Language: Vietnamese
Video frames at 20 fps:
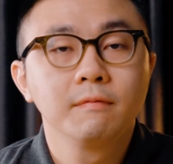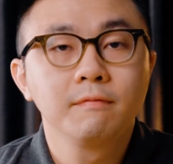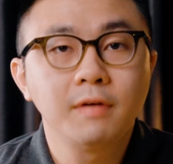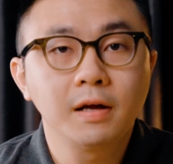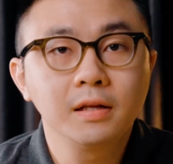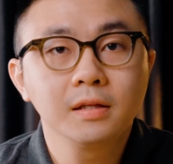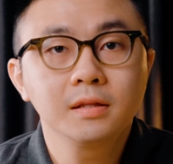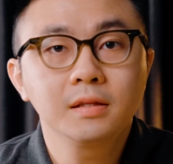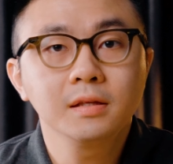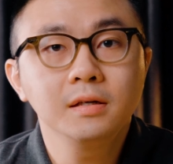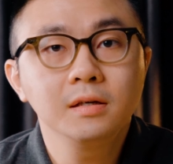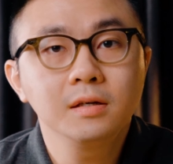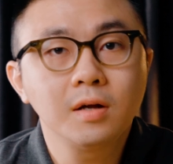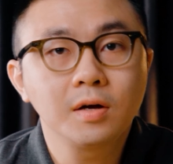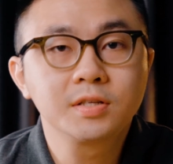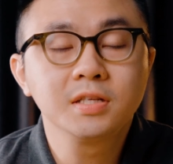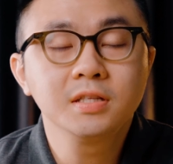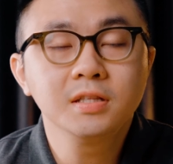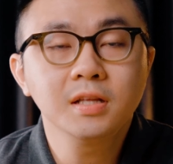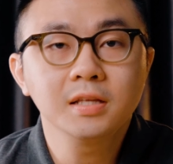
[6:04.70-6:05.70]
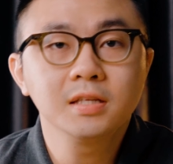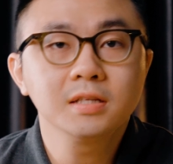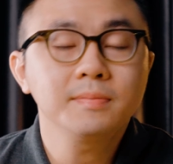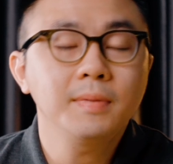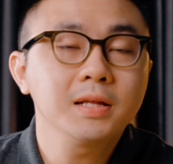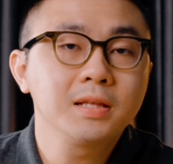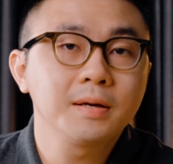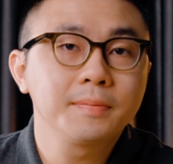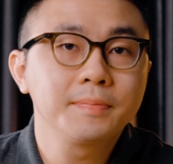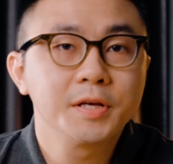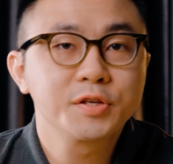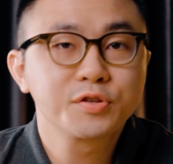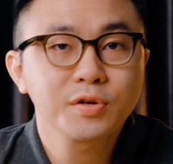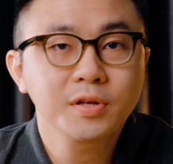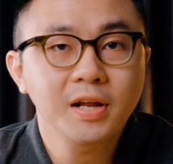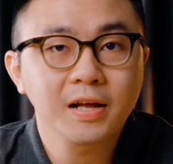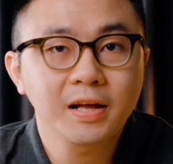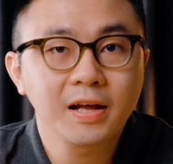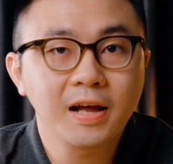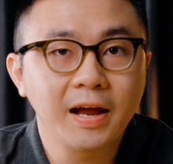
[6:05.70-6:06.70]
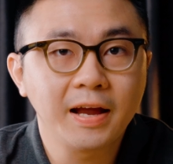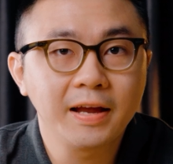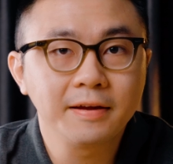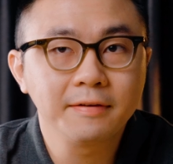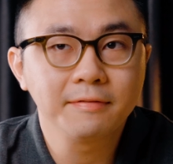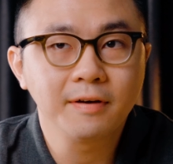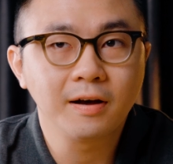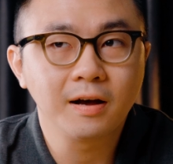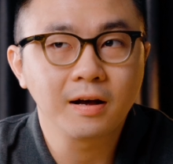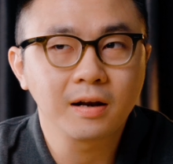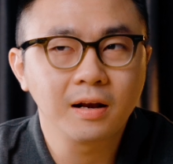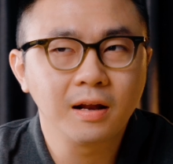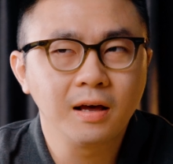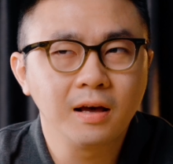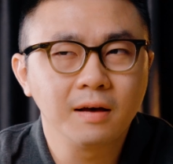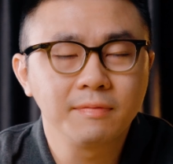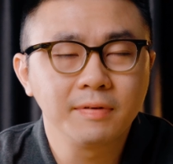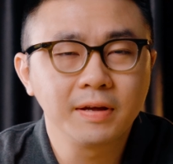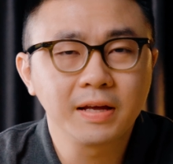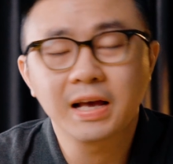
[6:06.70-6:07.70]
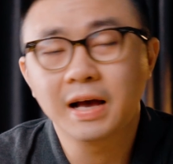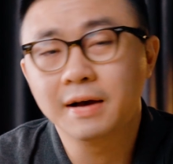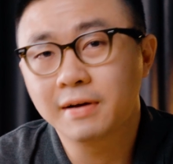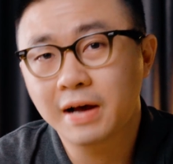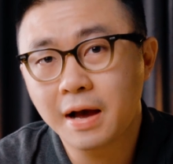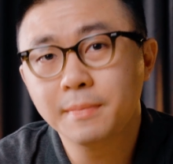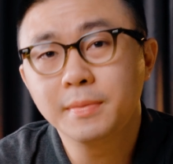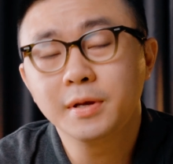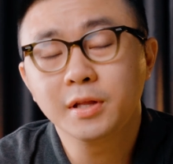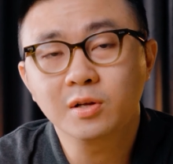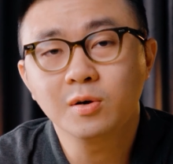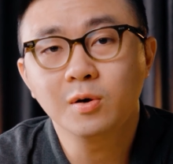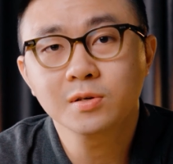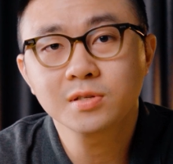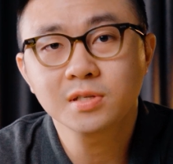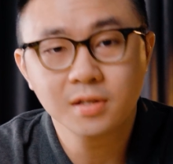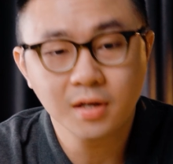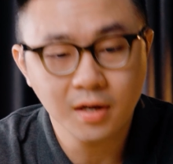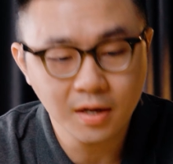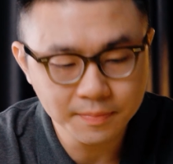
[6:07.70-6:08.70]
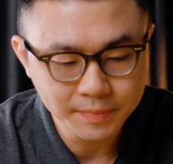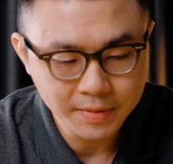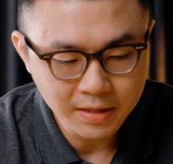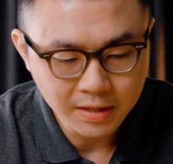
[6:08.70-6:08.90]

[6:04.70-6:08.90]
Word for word: Và thứ tư đó chính là những bài tập đề xuất hàng ngày hoặc là về cả Garmin Coach nữa.